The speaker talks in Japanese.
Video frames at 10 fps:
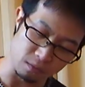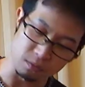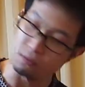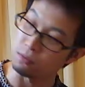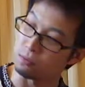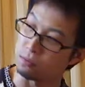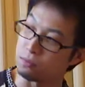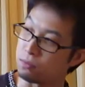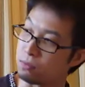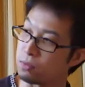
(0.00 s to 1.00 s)
のー、
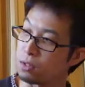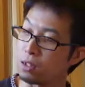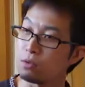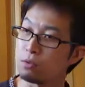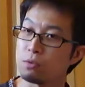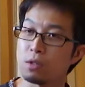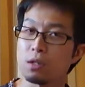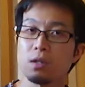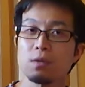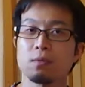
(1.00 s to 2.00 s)
最終
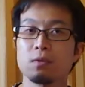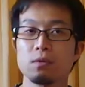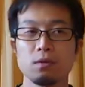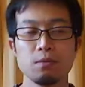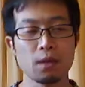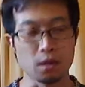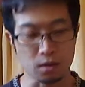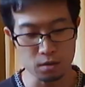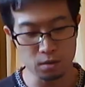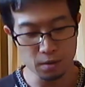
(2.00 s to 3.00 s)
的にはもう今
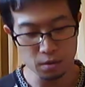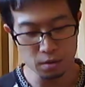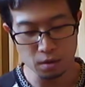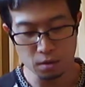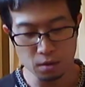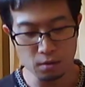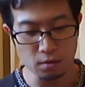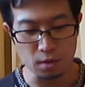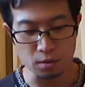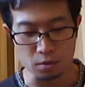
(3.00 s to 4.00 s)
一番使ってるの
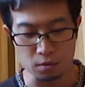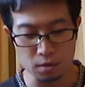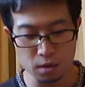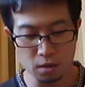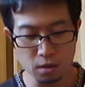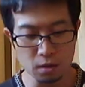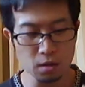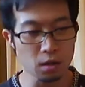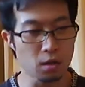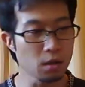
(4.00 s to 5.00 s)
はあの石
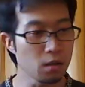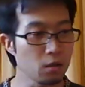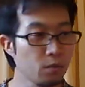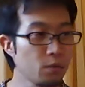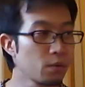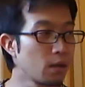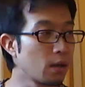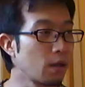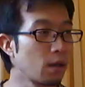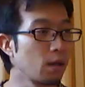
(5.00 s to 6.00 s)
計事務所な
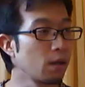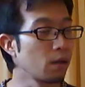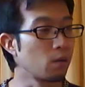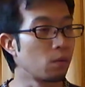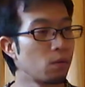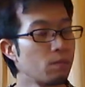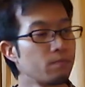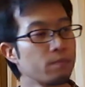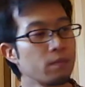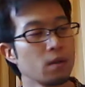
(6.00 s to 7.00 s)
んかでこう
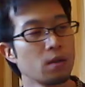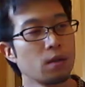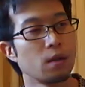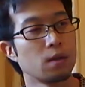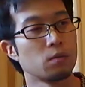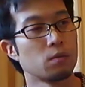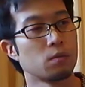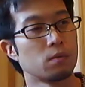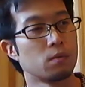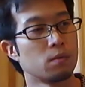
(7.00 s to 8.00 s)
あ
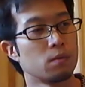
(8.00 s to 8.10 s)
の